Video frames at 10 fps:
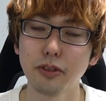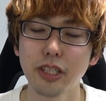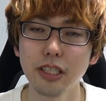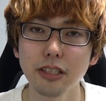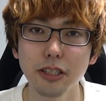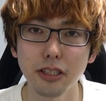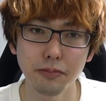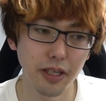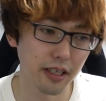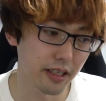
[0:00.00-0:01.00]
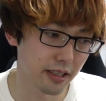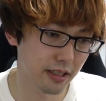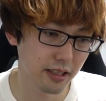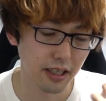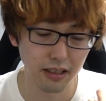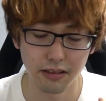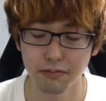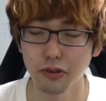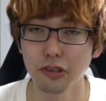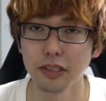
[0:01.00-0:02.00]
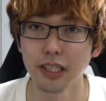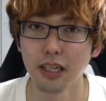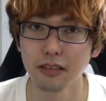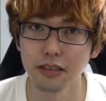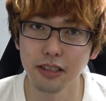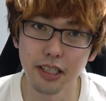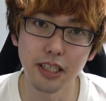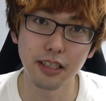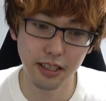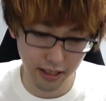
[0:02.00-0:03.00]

もう T シャツいちまいで僕は出歩くんで、